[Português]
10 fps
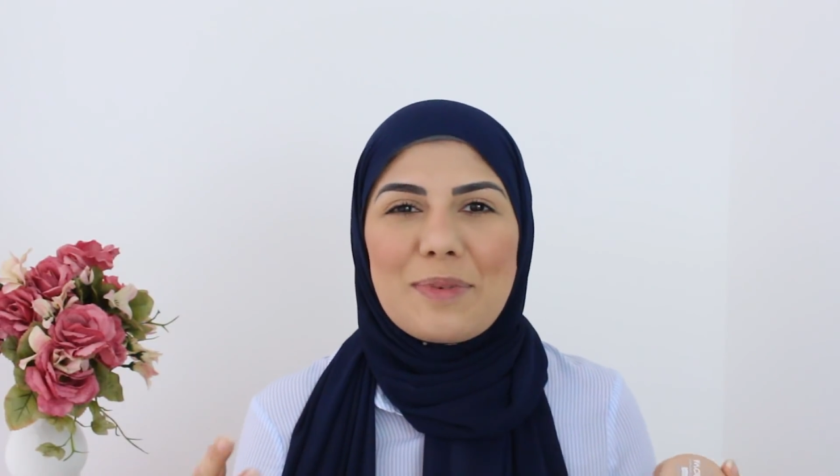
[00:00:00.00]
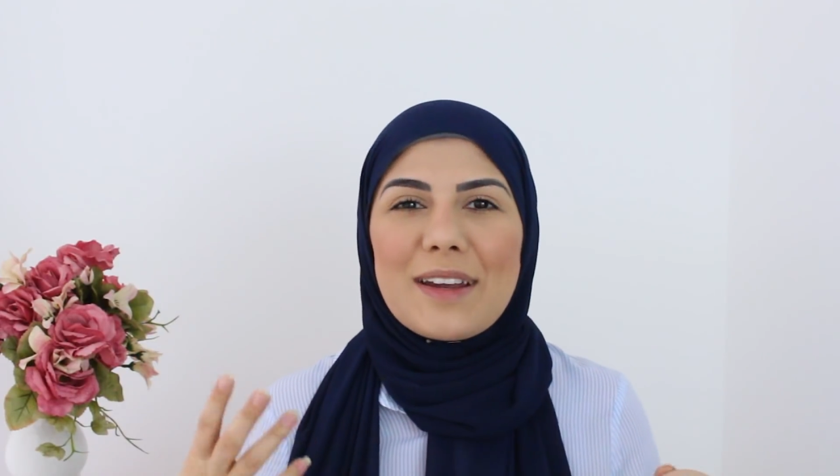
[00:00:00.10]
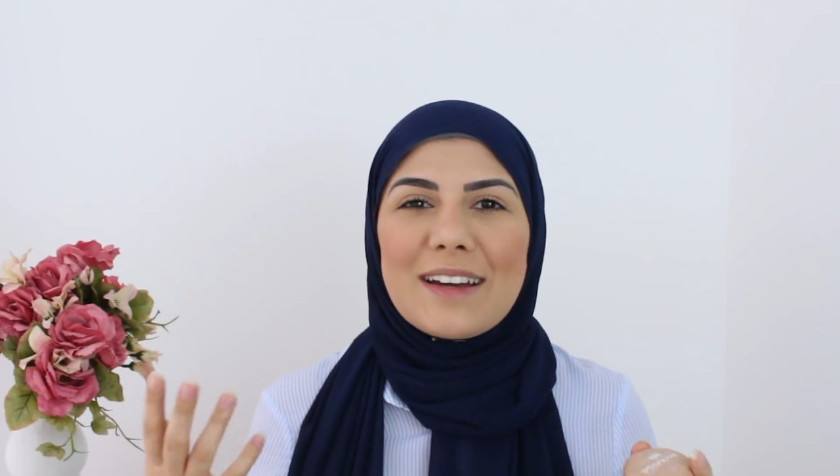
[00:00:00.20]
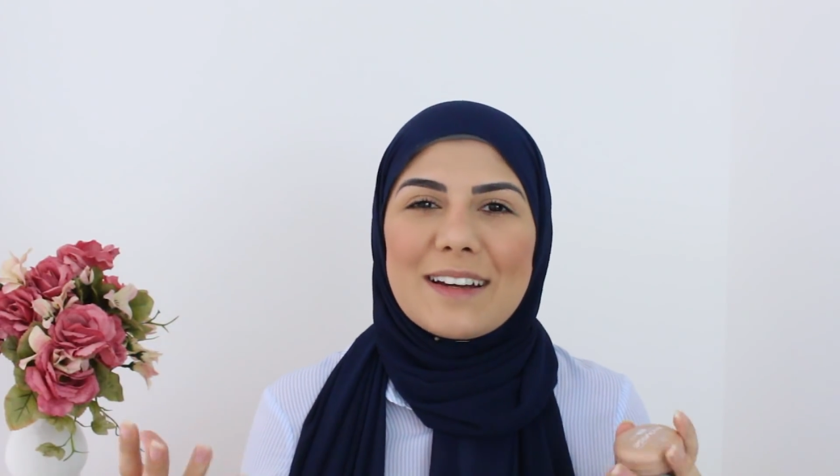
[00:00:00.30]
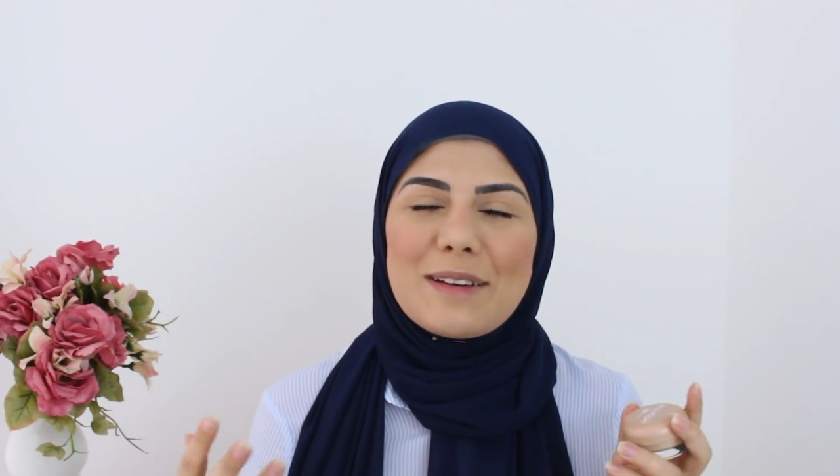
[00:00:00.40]

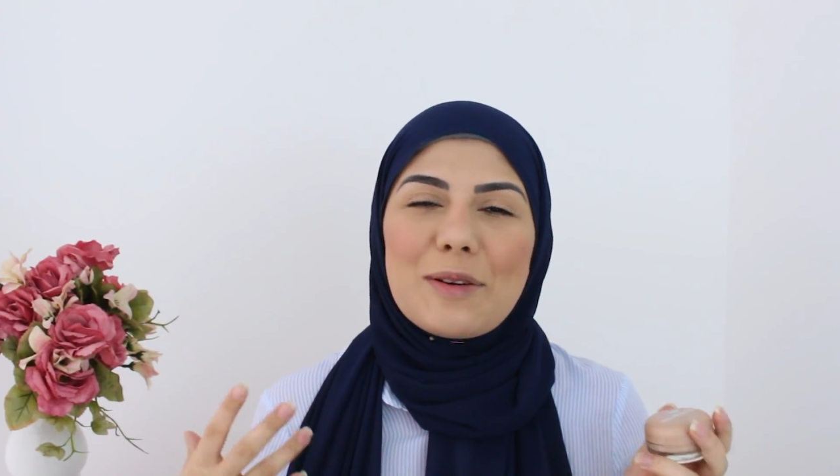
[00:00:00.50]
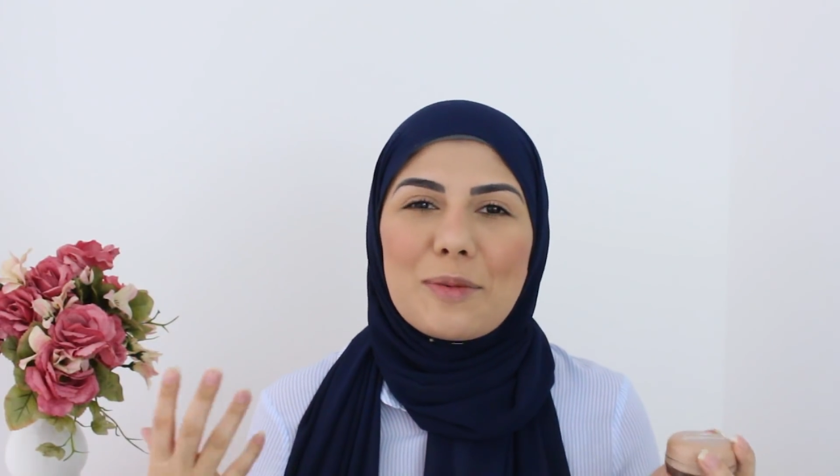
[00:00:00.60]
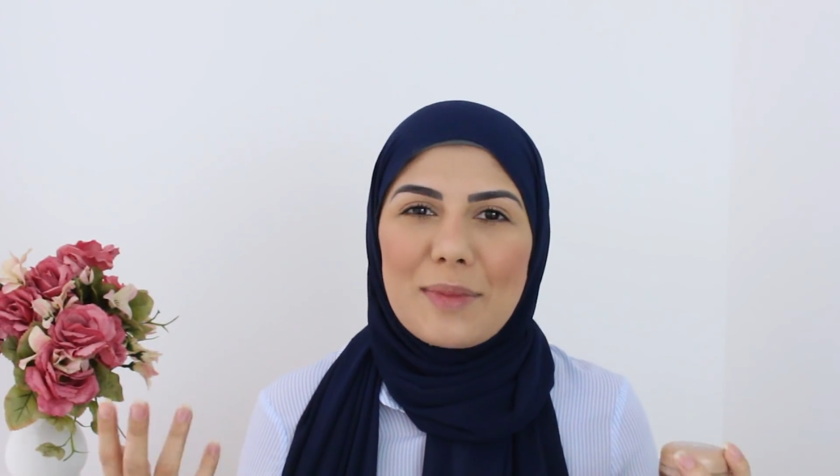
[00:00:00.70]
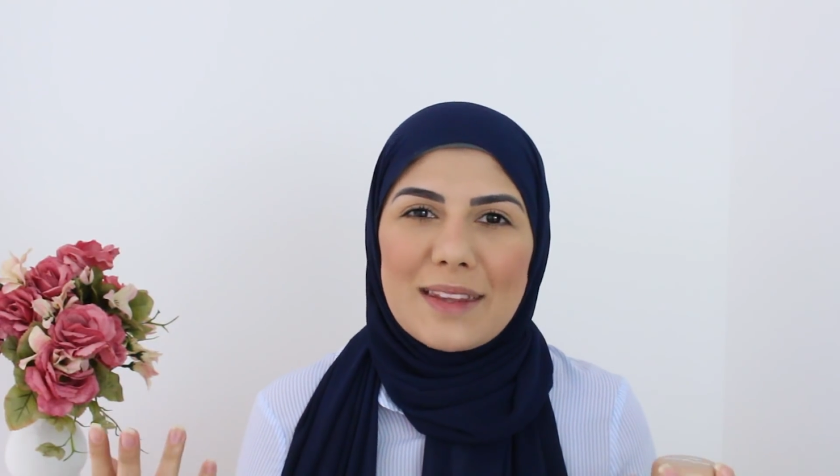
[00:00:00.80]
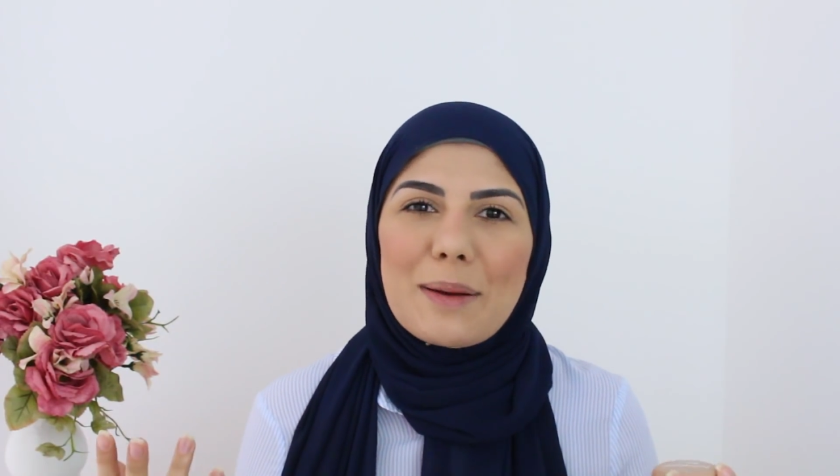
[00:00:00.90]
pra
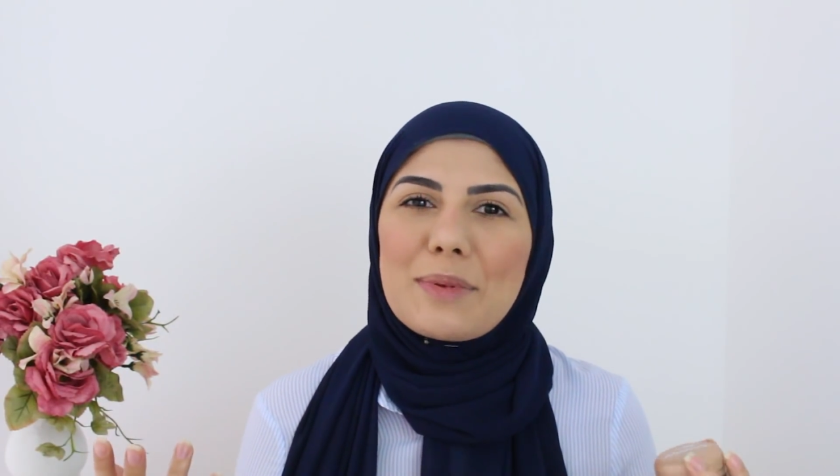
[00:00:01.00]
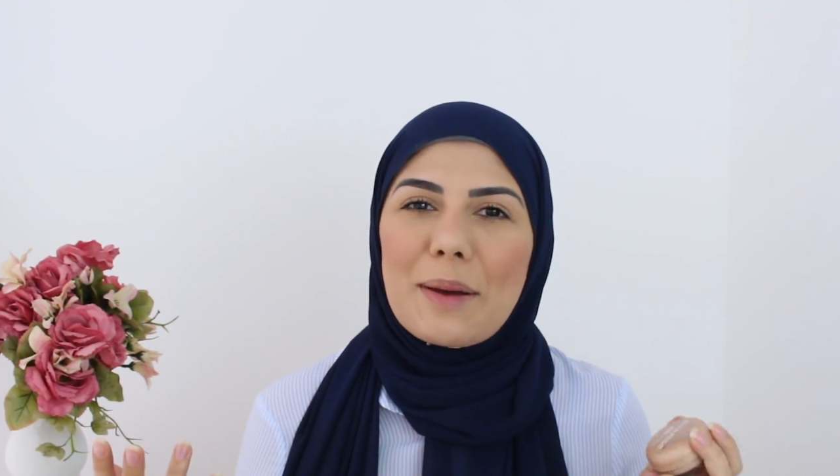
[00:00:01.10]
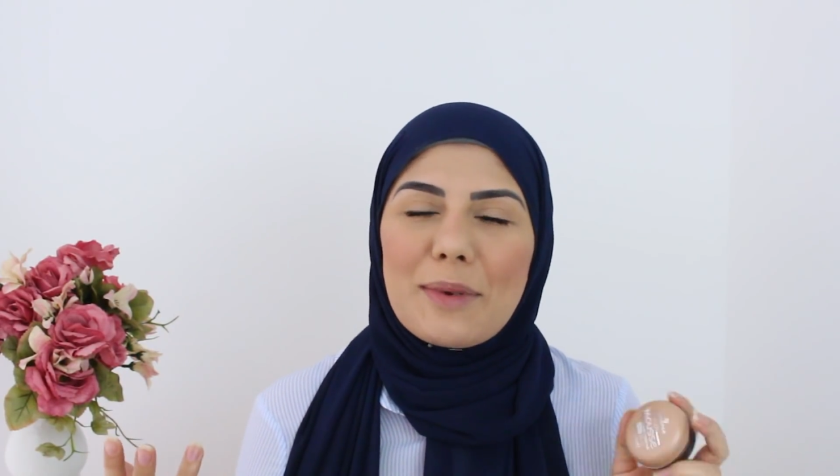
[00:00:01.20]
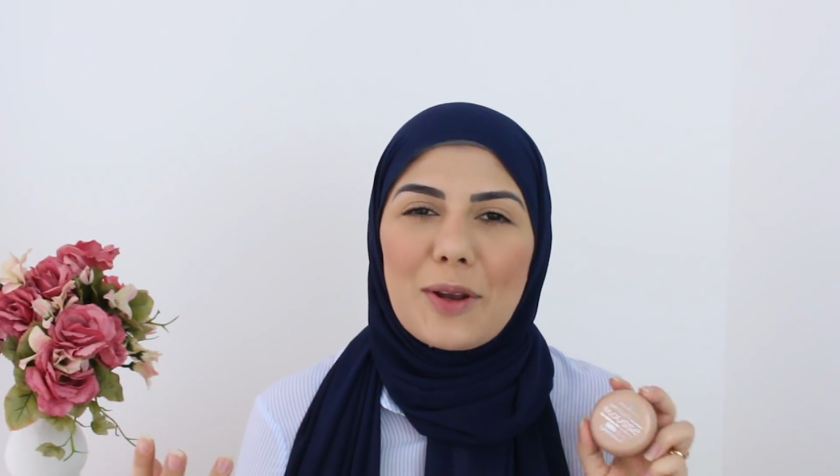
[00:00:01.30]
eu me adaptar